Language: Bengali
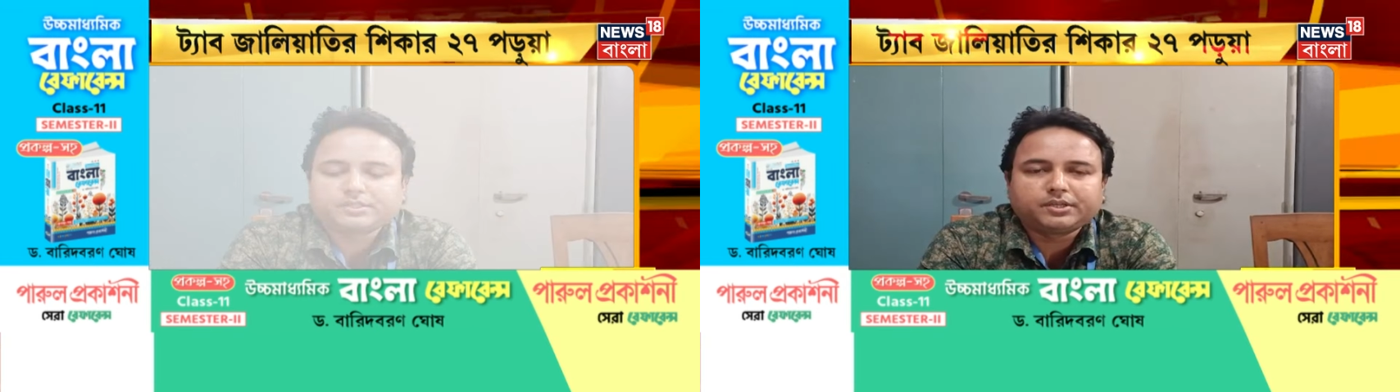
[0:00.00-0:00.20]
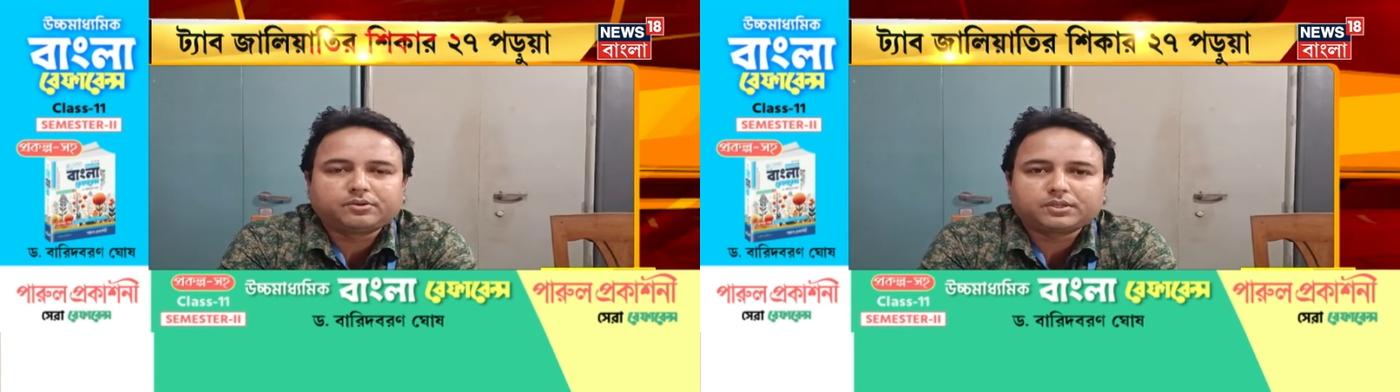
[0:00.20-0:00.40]

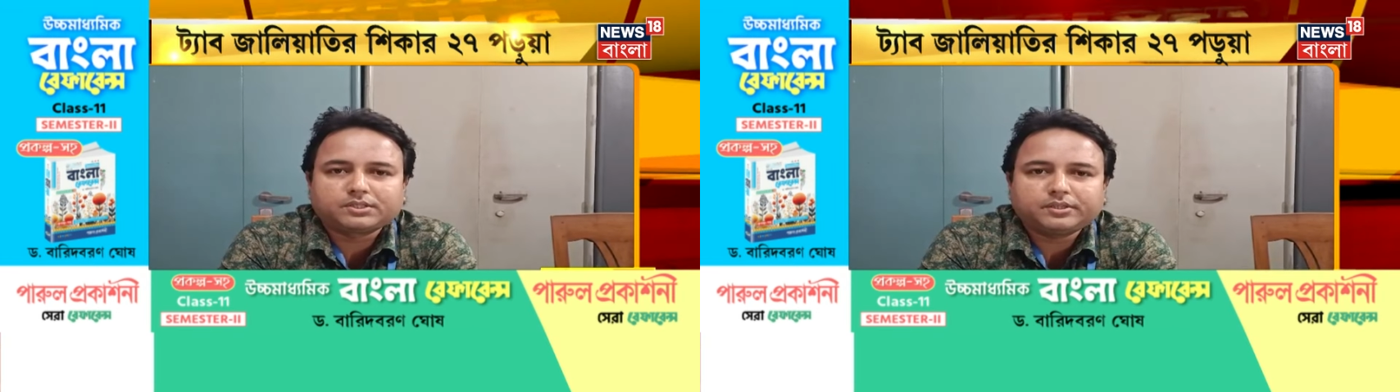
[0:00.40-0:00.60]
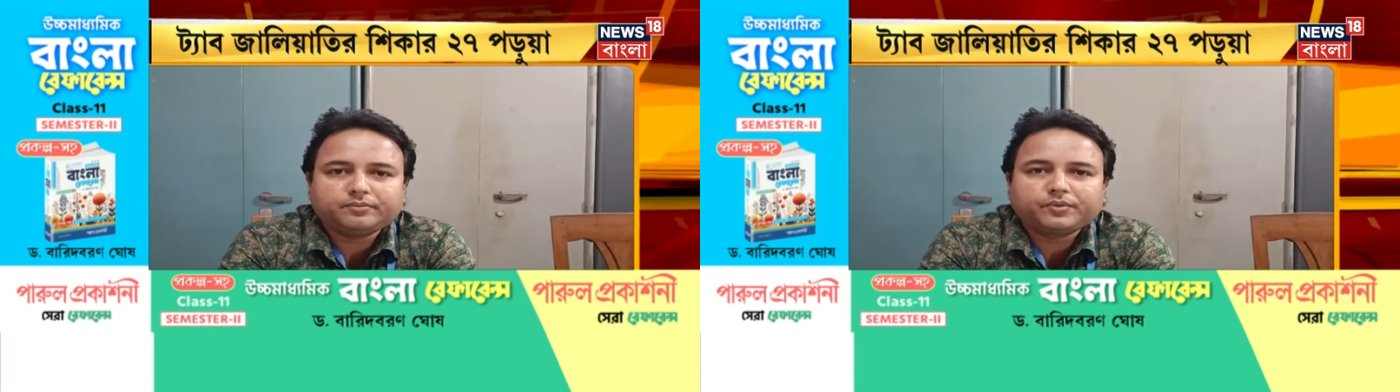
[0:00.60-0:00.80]
চিঠি
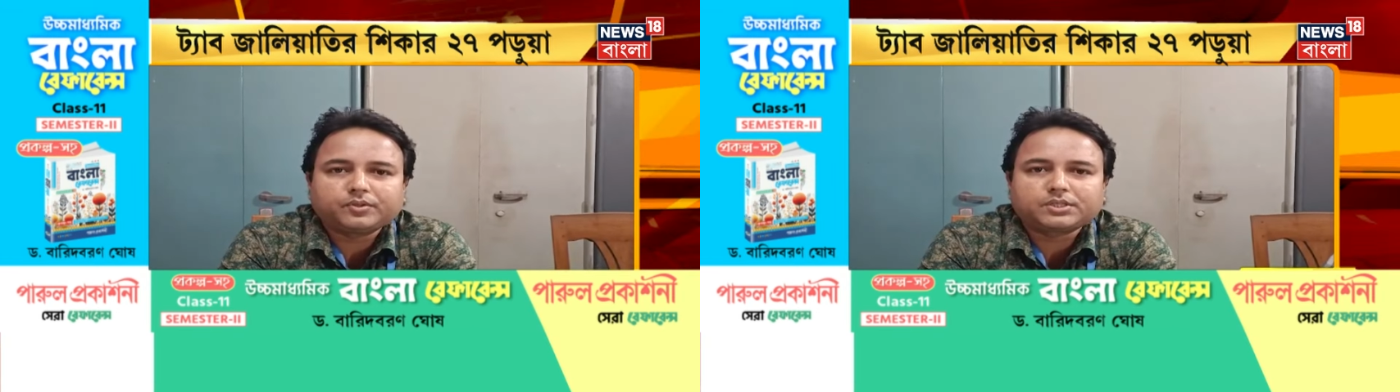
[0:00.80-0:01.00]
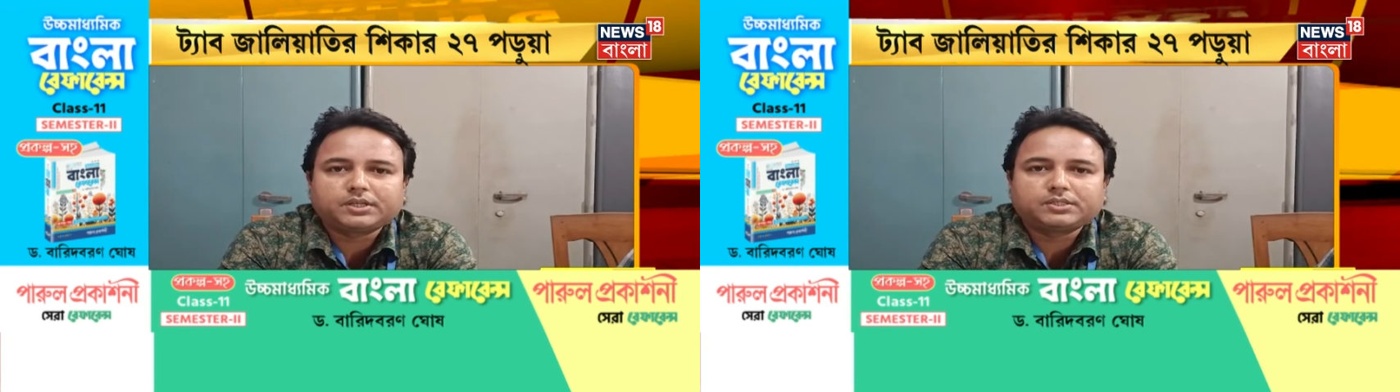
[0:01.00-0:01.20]
করেছি
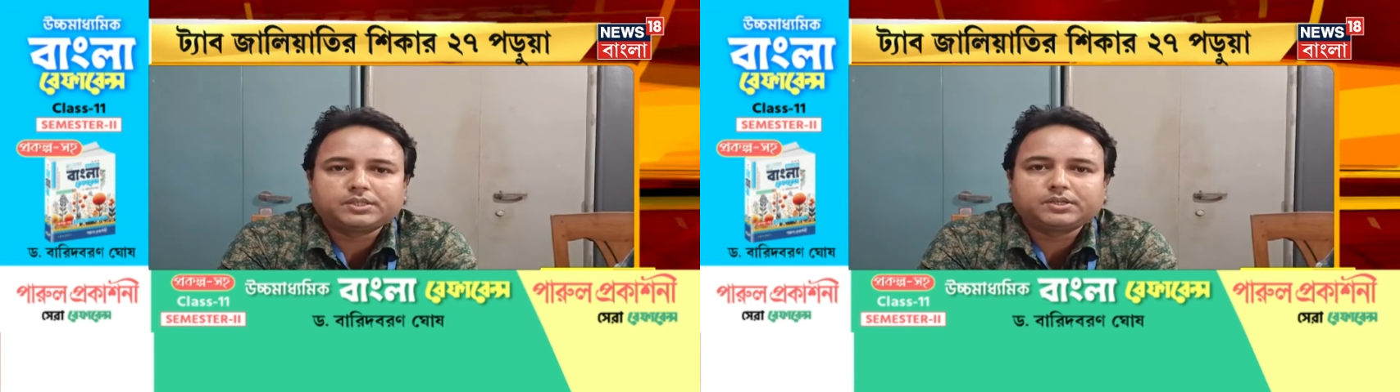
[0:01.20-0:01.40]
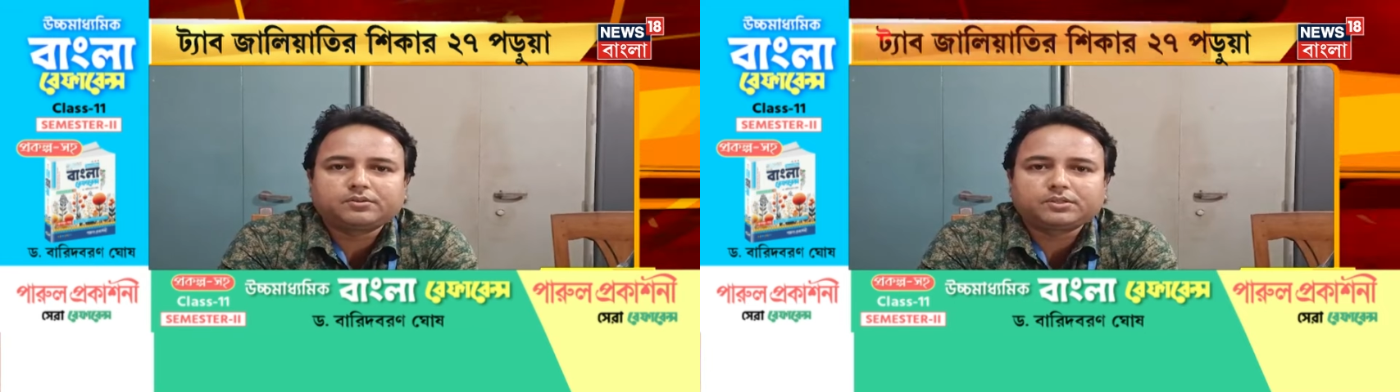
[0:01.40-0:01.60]
তো সেই
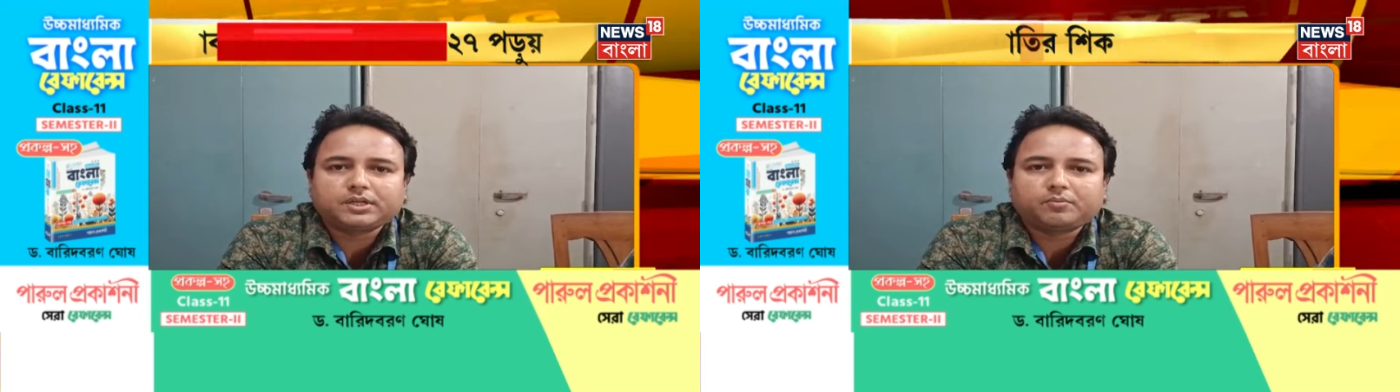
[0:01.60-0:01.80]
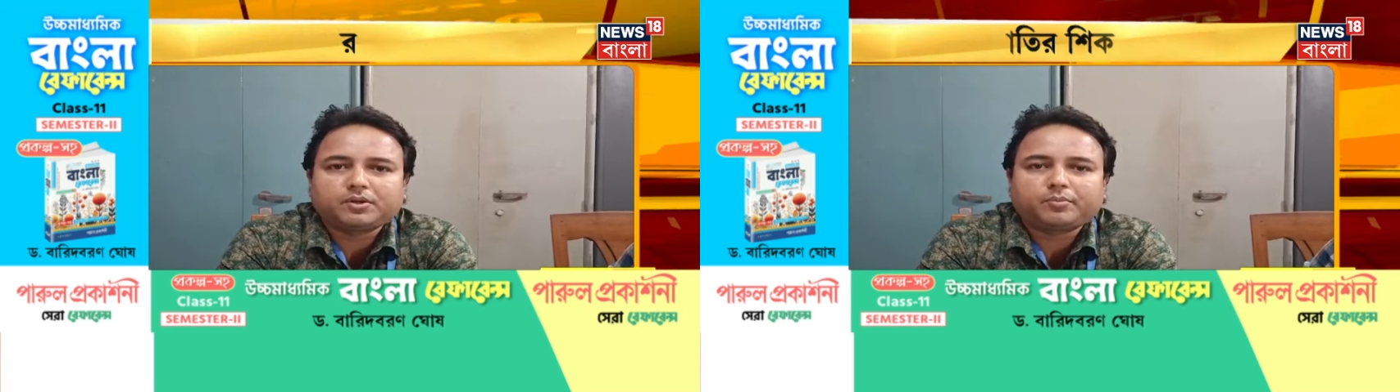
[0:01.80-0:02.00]
চিঠি
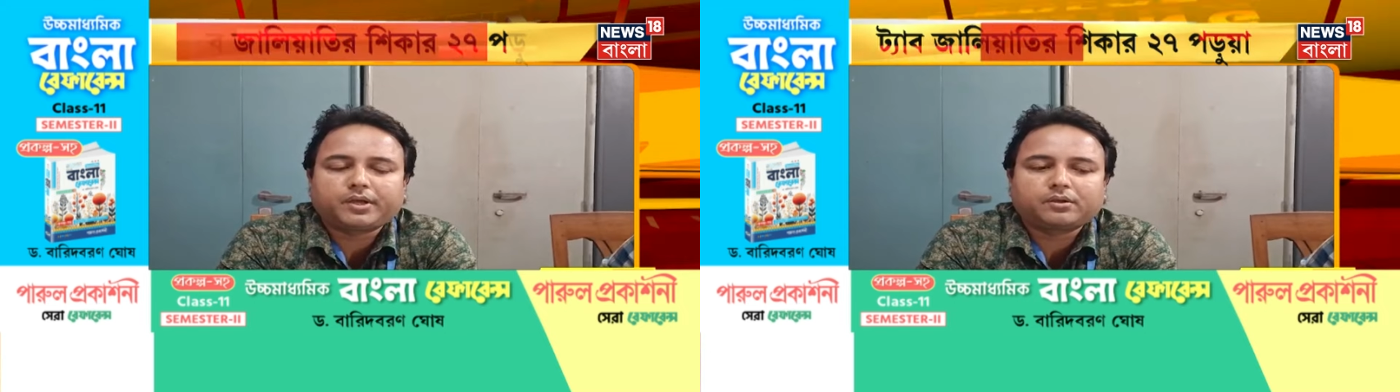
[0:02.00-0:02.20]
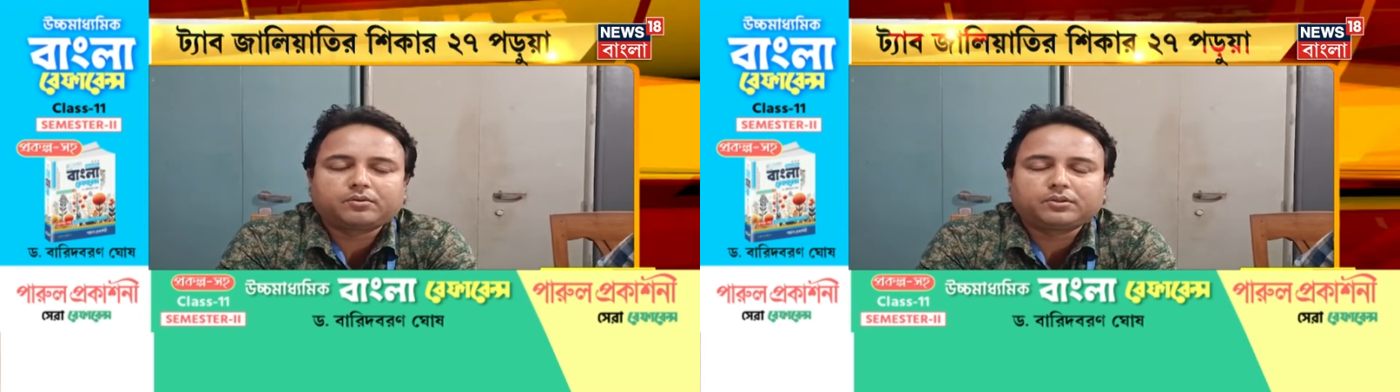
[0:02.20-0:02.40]
অনুযায়ী আমরা
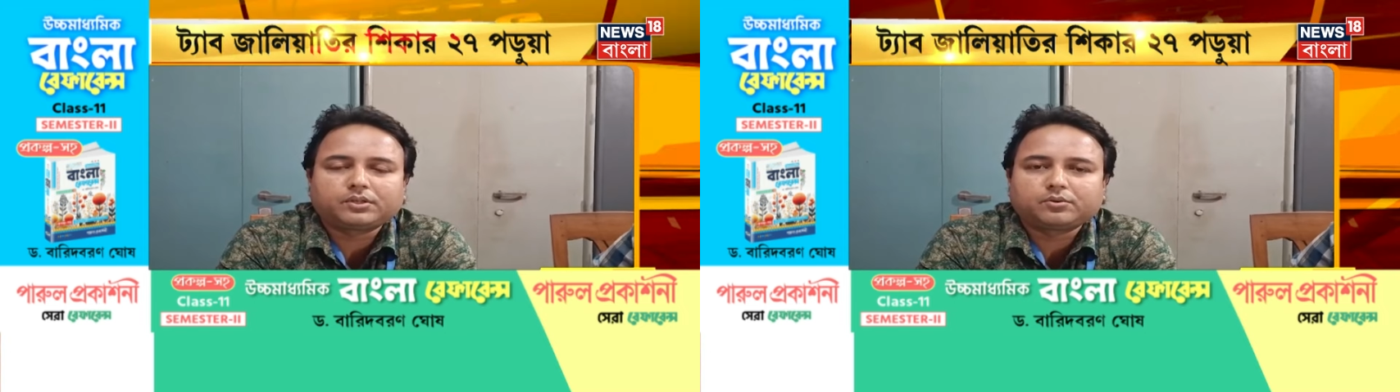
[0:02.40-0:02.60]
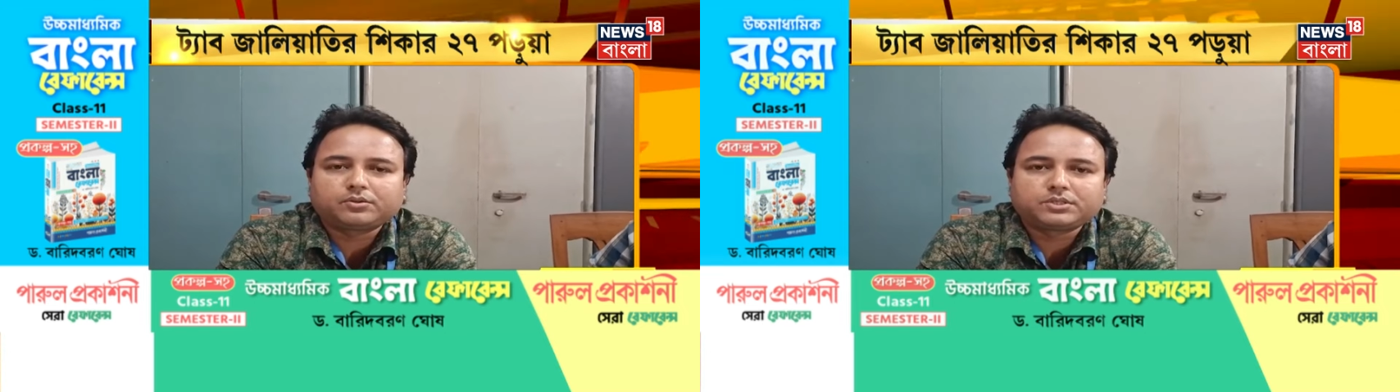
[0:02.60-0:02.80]

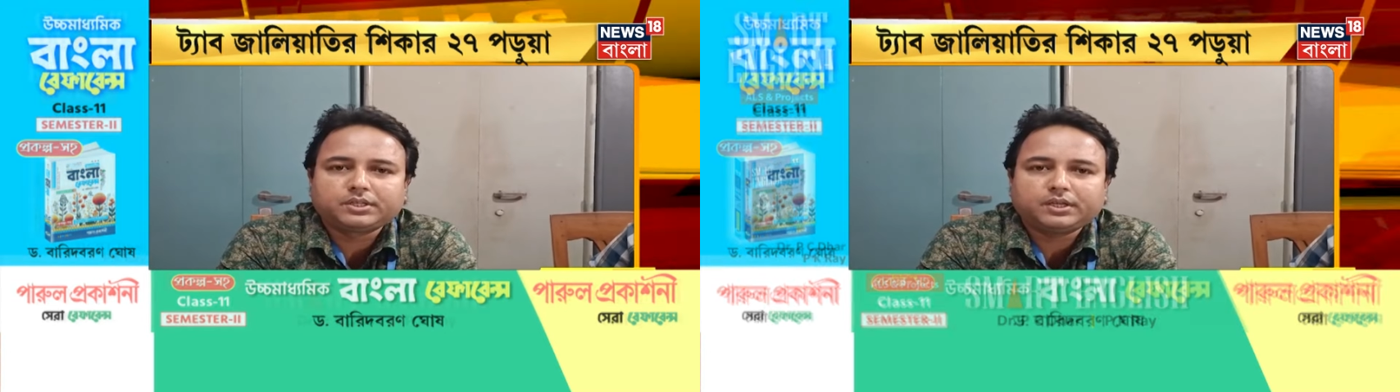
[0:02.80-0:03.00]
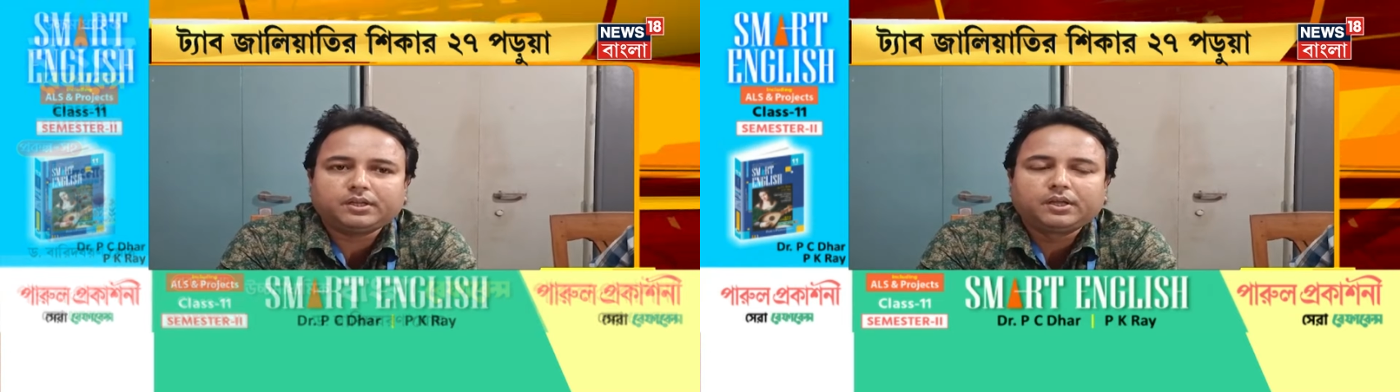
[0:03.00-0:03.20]
ব্যাংকগুলোকে খোঁজ
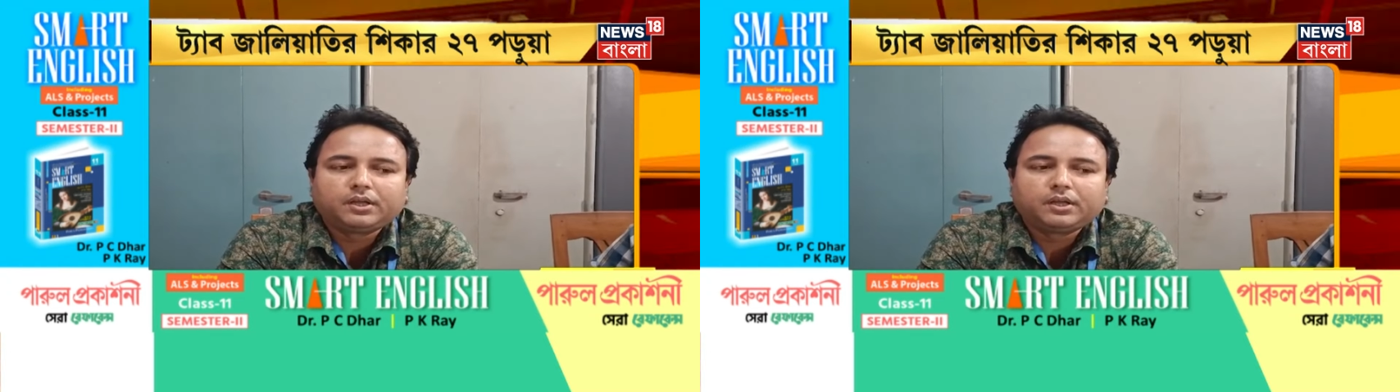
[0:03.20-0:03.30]
নিয়ে